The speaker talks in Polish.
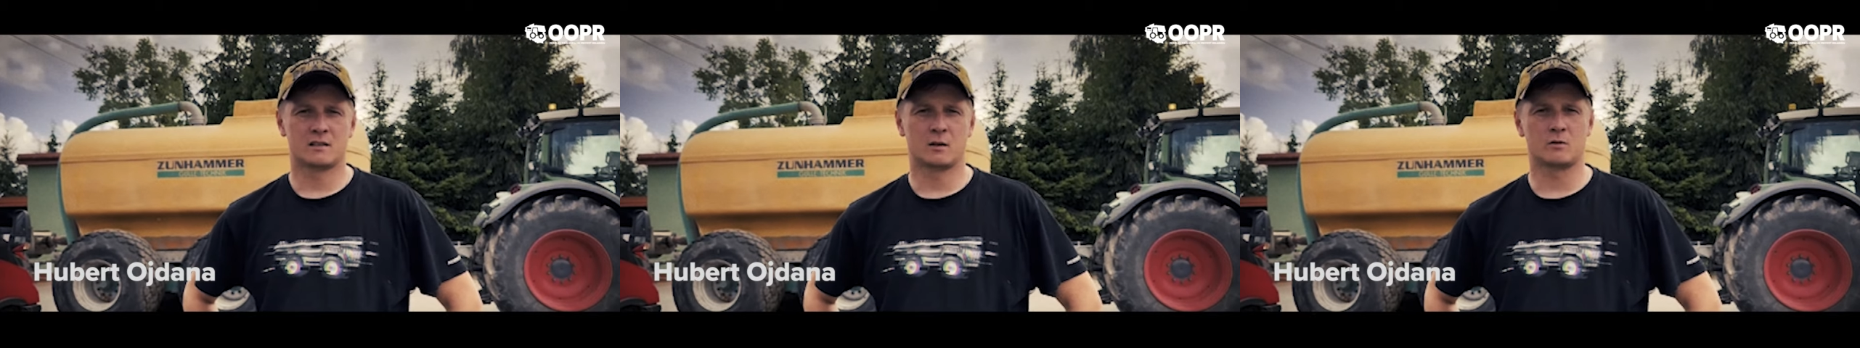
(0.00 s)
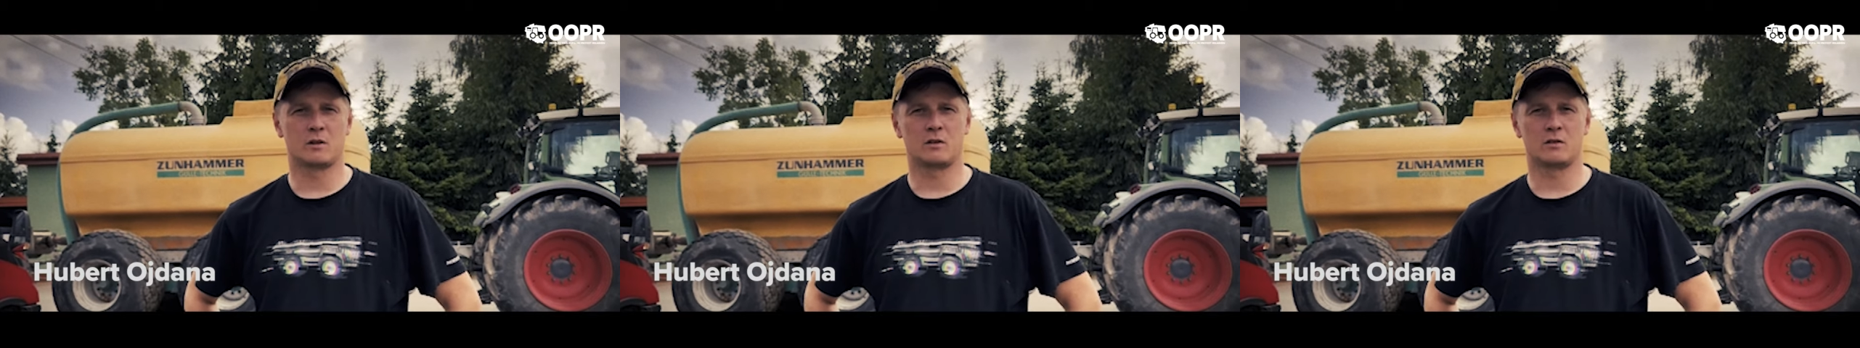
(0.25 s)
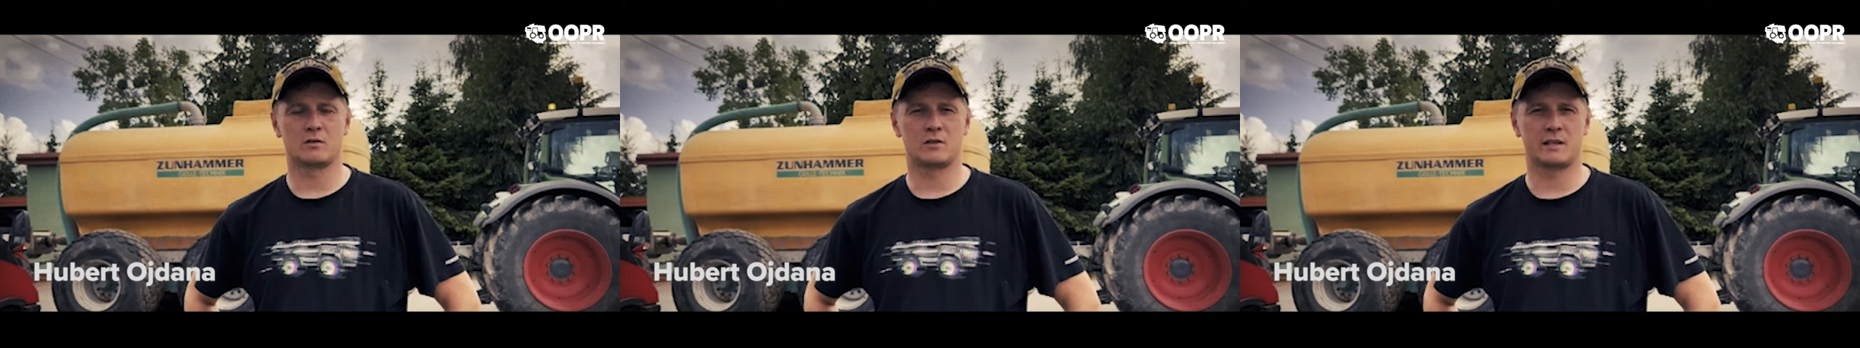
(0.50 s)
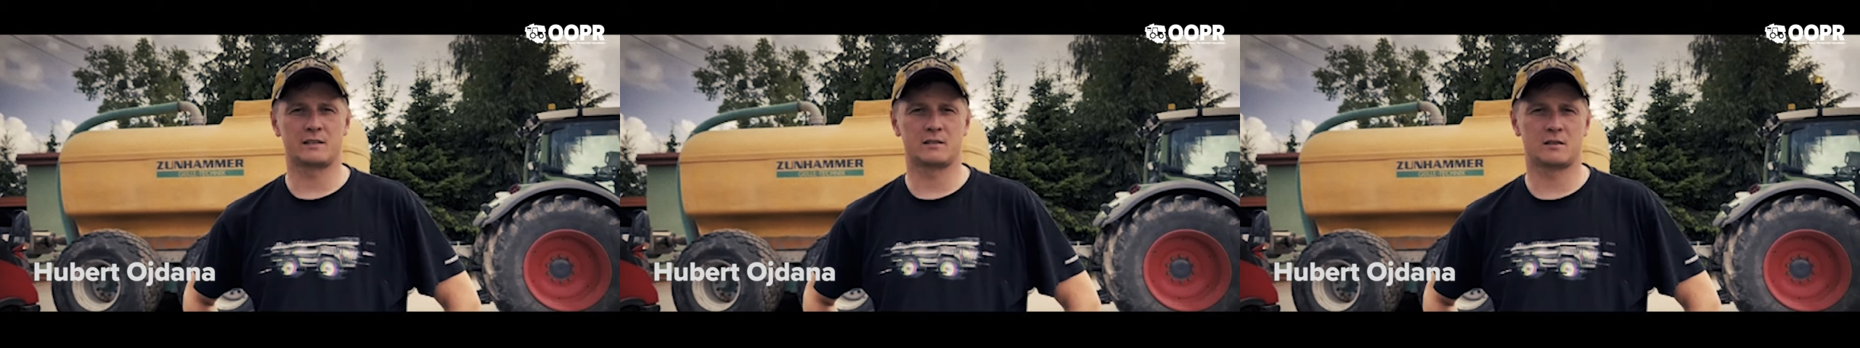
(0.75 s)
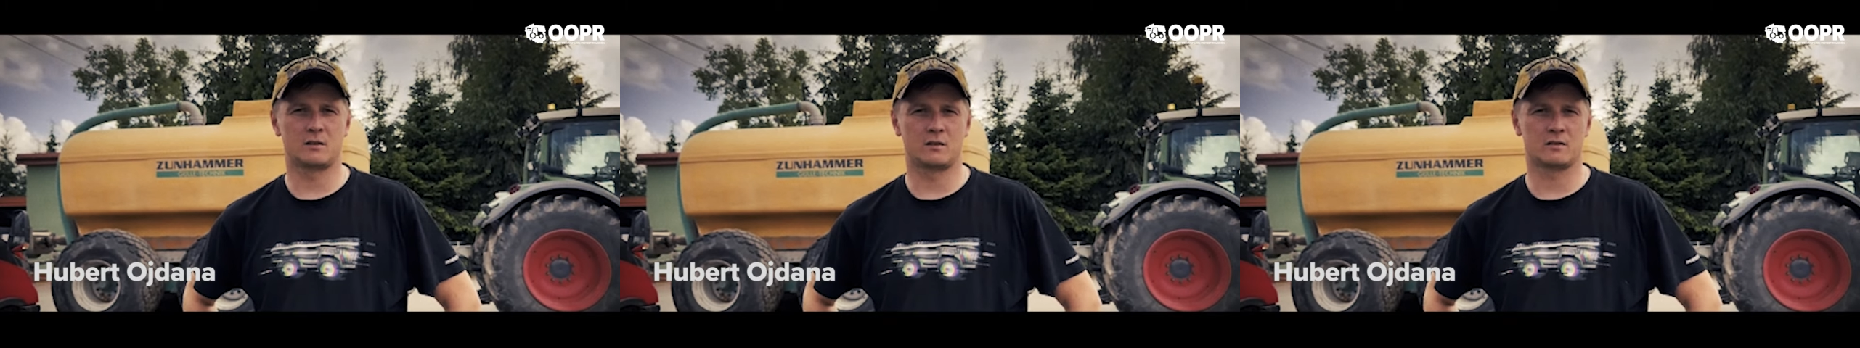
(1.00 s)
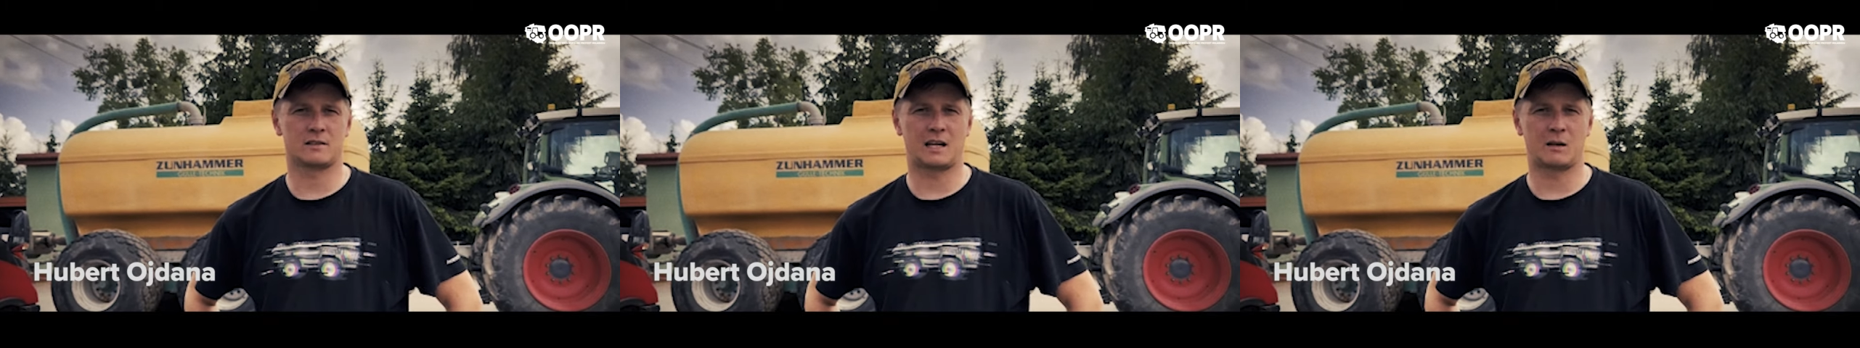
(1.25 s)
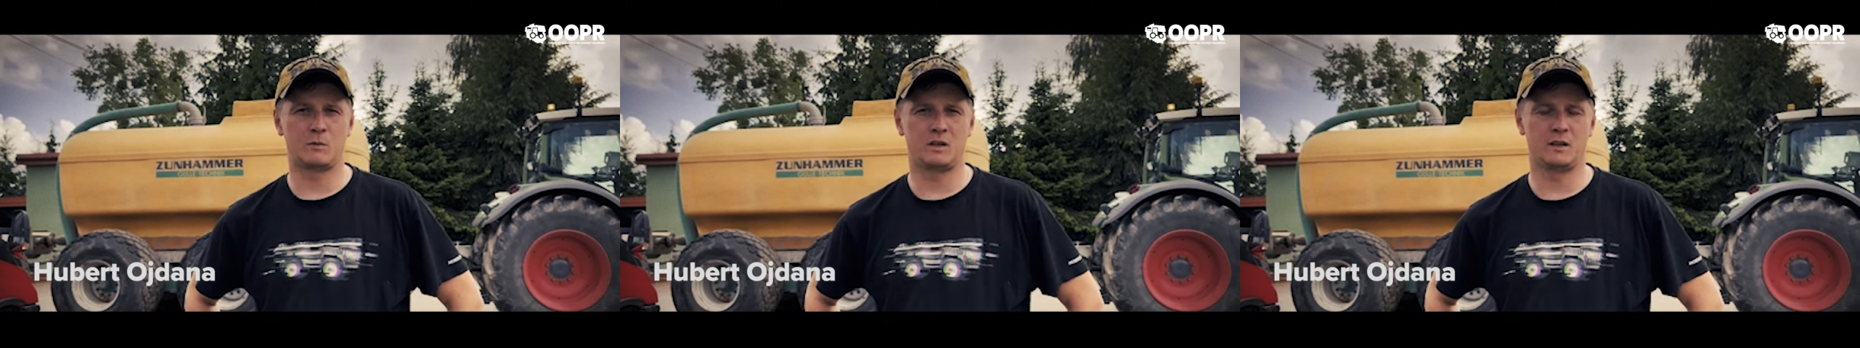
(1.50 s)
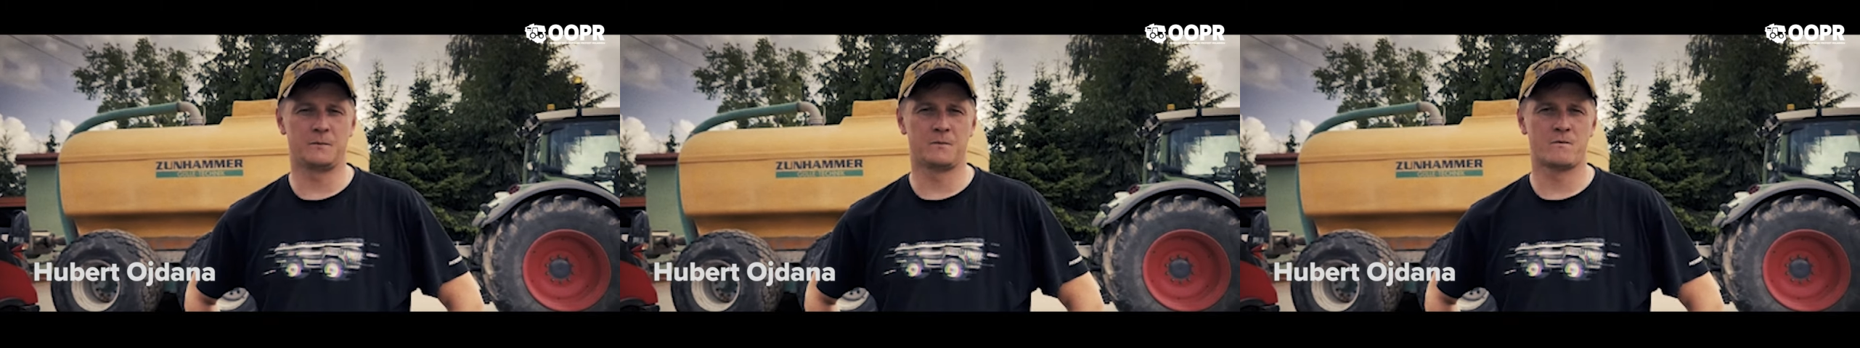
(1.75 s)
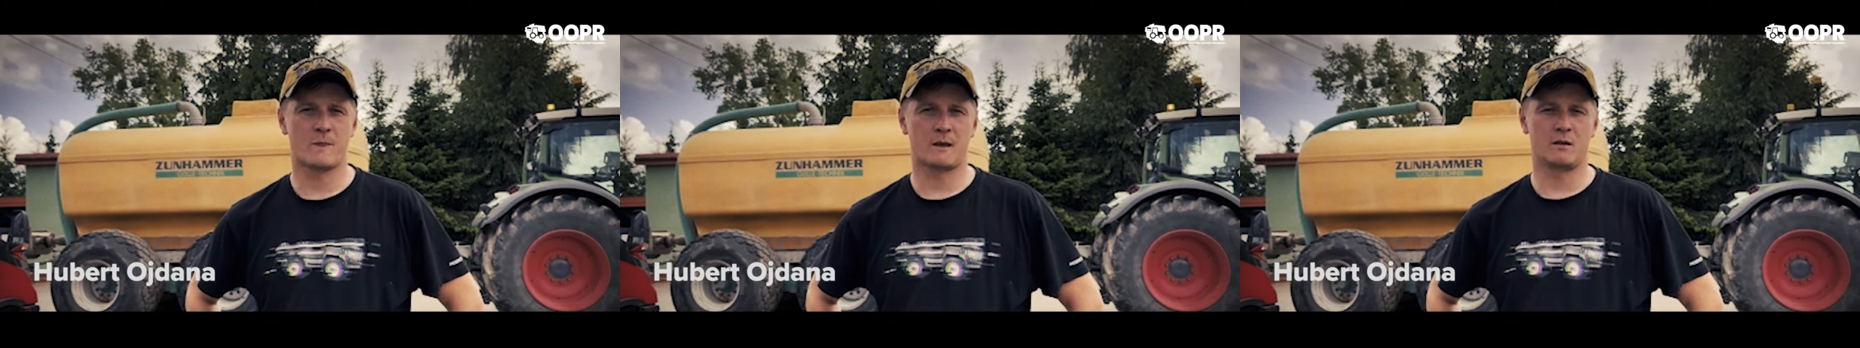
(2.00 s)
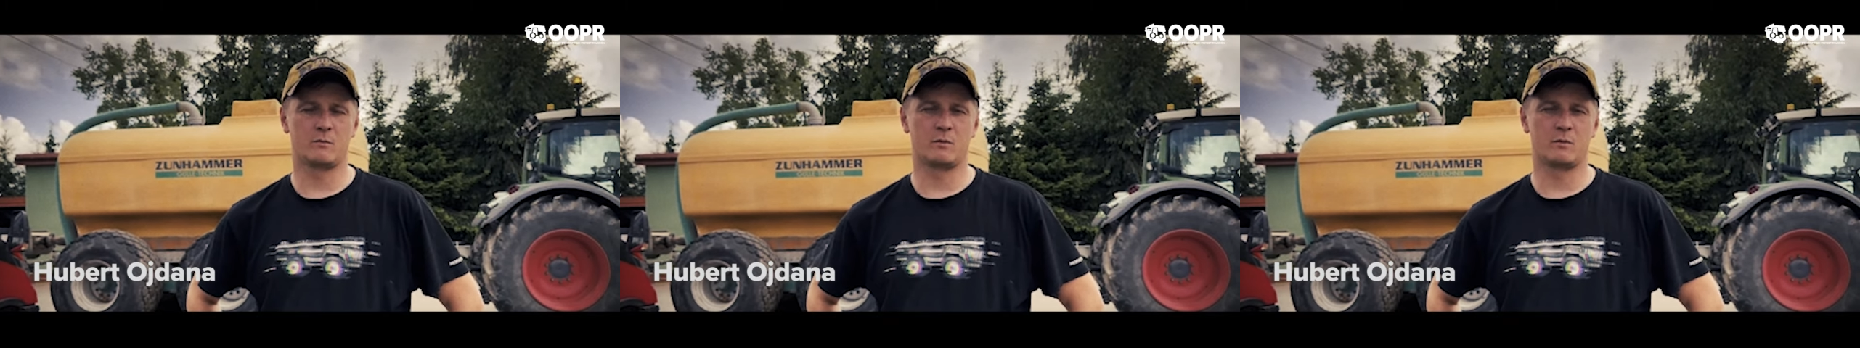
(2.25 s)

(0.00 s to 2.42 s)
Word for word: Są to często sami e,